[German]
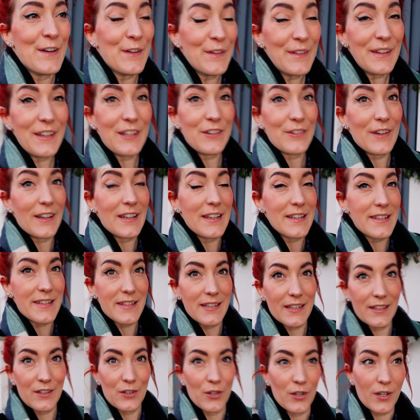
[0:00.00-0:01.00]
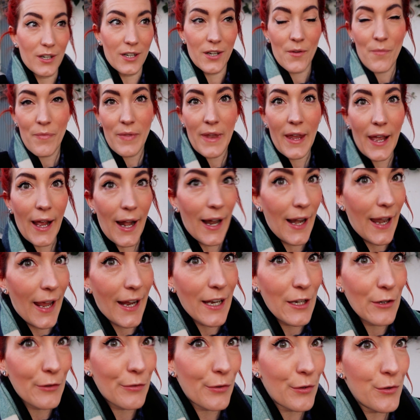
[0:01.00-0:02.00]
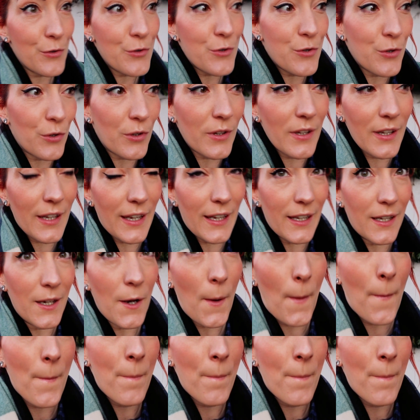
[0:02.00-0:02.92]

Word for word: Und ich werde jetzt dann noch alleine frühstücken gehen.